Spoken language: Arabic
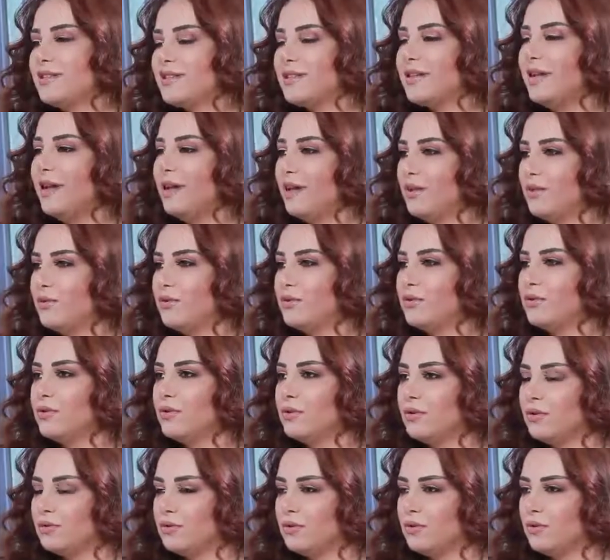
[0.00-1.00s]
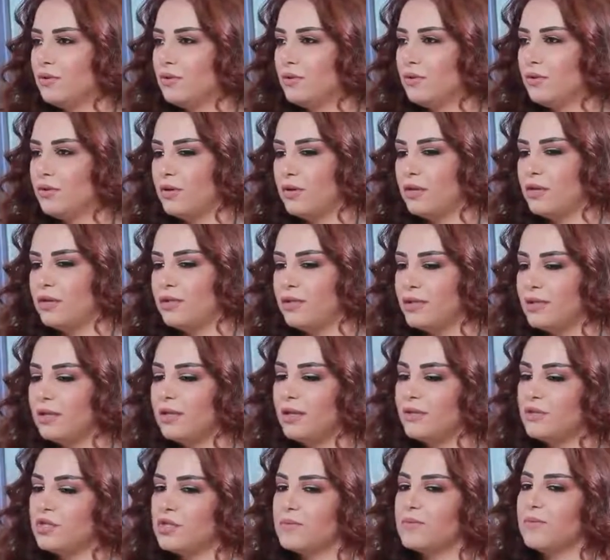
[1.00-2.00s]
كثير حلو انه
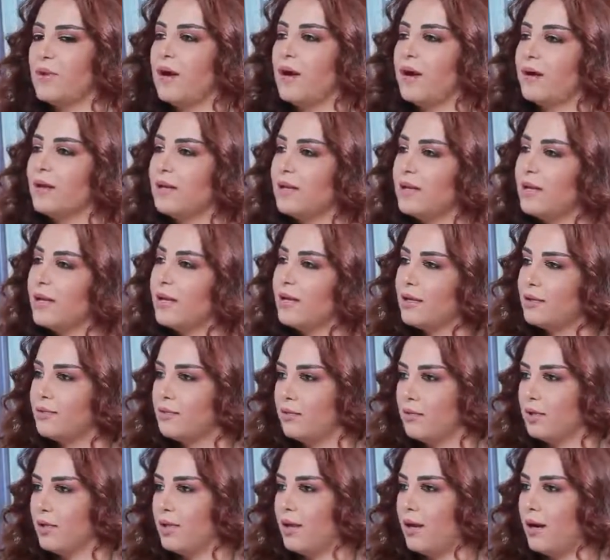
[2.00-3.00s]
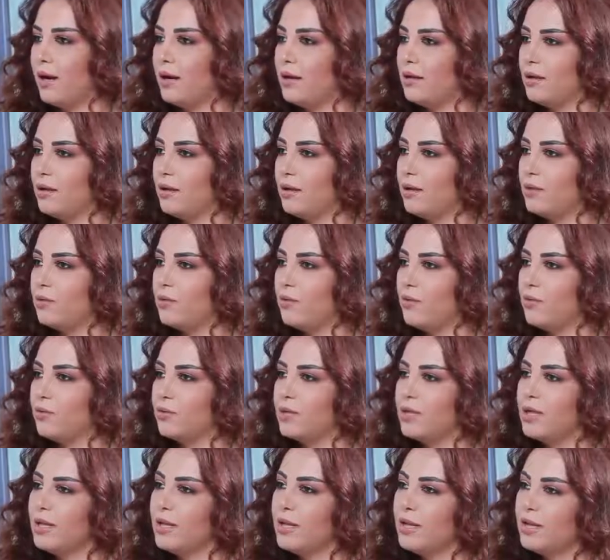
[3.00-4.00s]
قدرنا نجمع كل هدول العالم
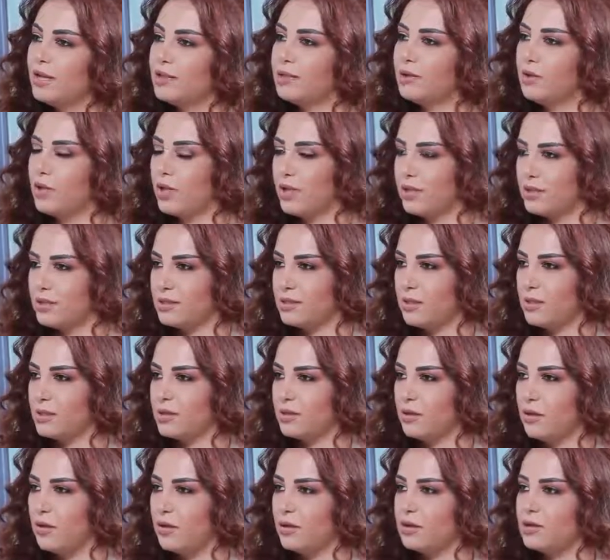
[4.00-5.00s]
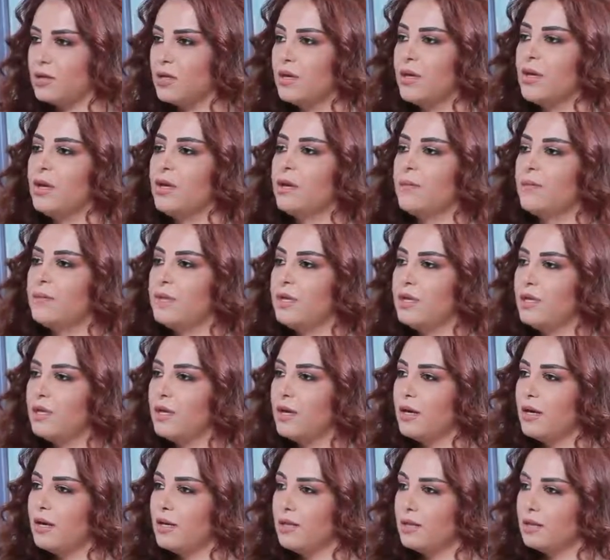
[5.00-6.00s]
وكل هدول الاختصاصات
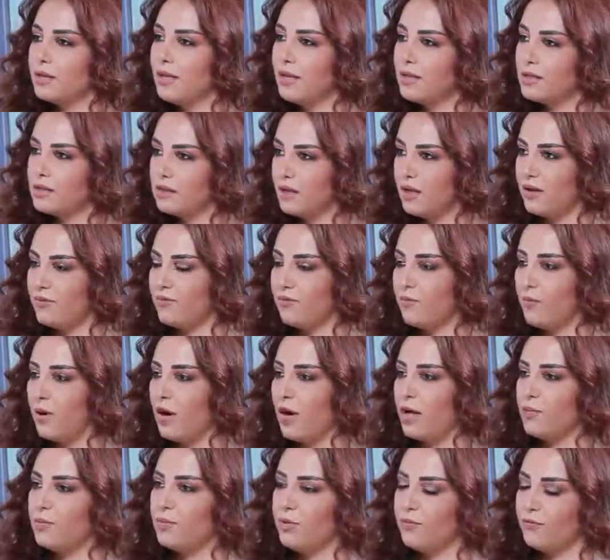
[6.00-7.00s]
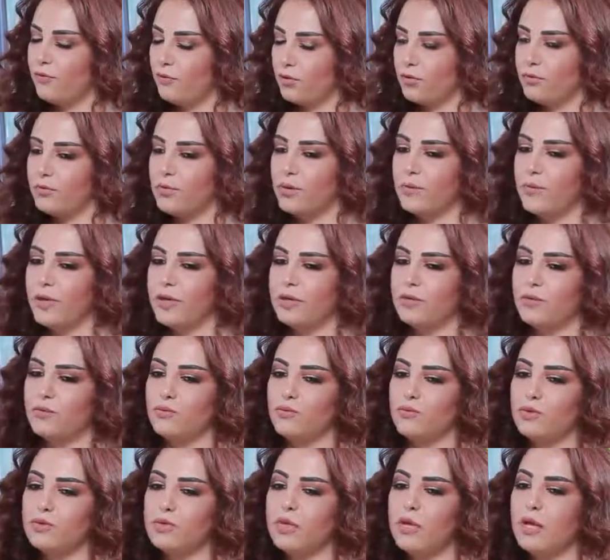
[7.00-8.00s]
آه، تحت سقف واحد بالفورم دي
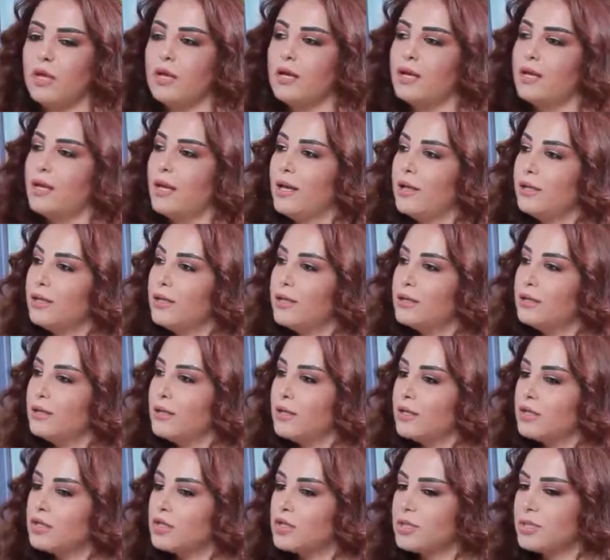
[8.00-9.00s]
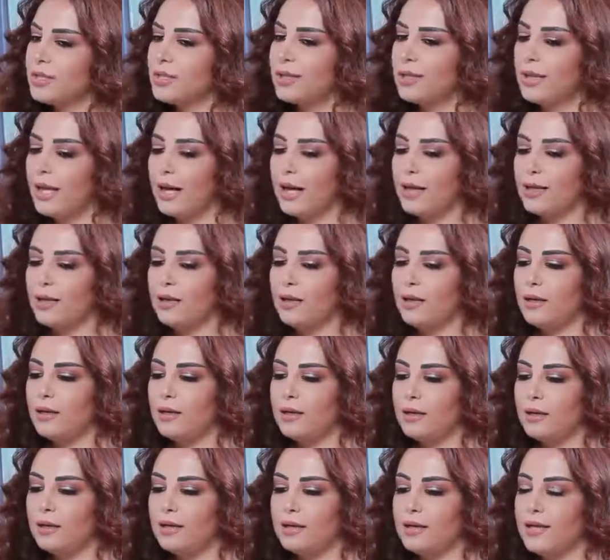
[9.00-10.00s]
بيروت لنقدر نشتغل
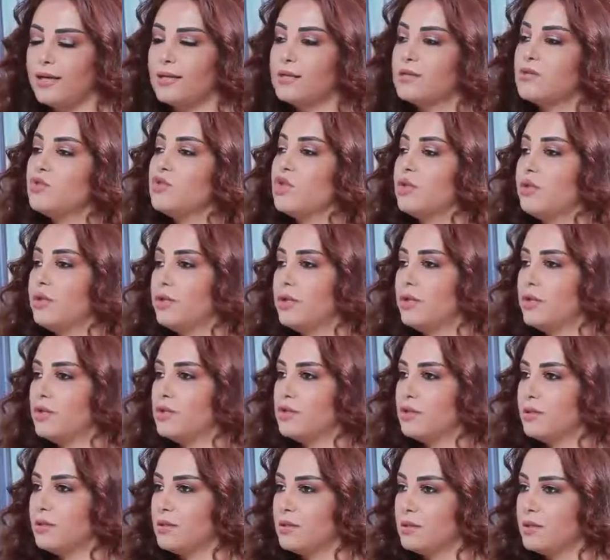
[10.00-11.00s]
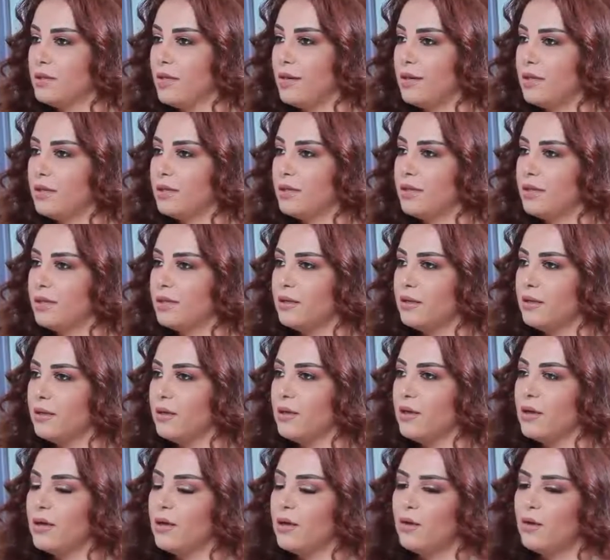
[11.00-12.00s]
على النكست جنريشنز يعني نحن
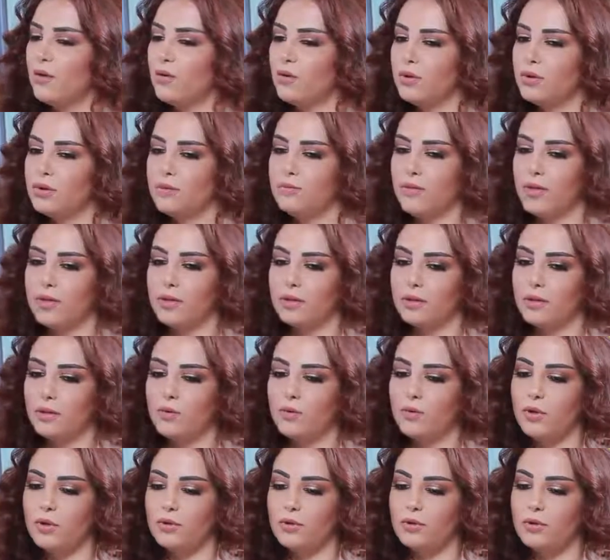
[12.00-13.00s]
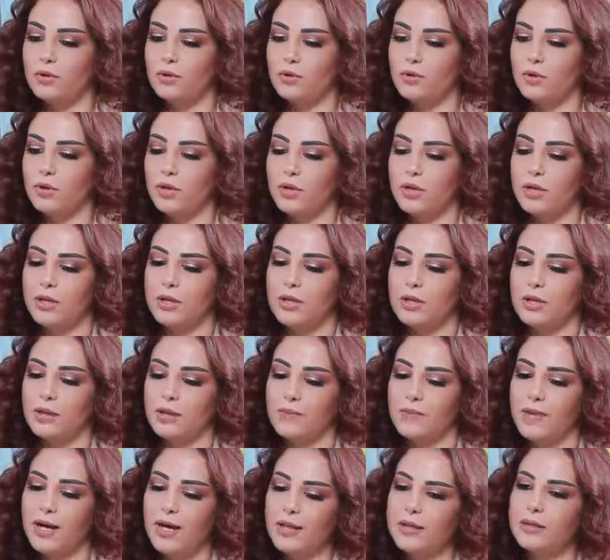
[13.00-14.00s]
هون بدنا نضوي انه
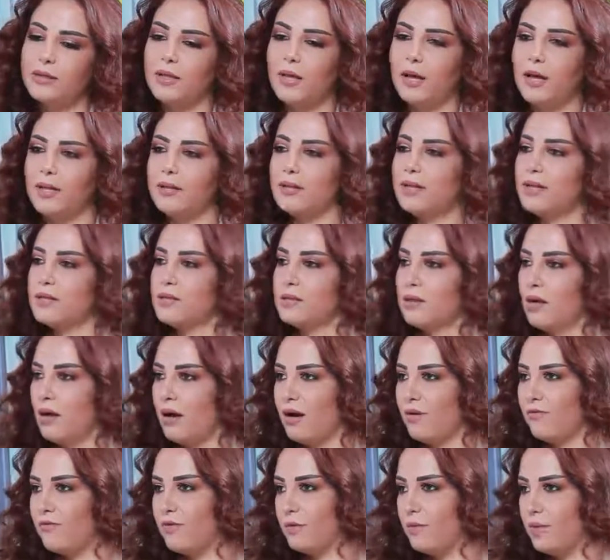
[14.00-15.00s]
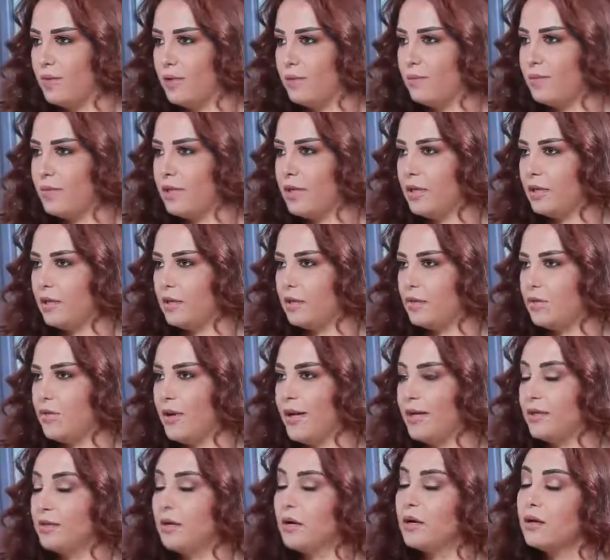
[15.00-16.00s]
آه، بعدنا عنا الثقافة بلبنان انه
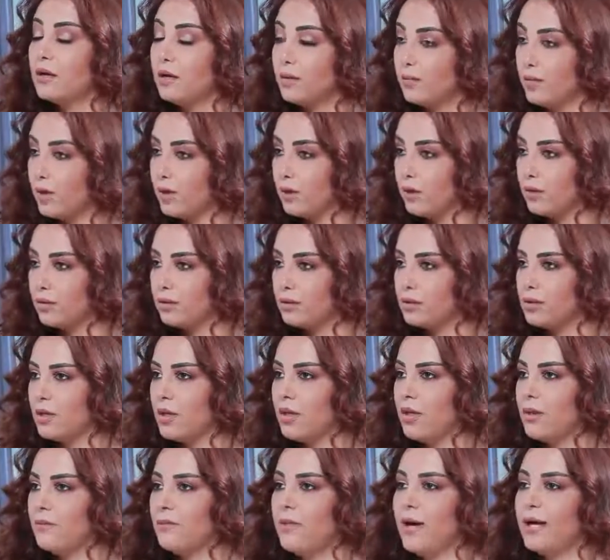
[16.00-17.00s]
هيداك المرض مم.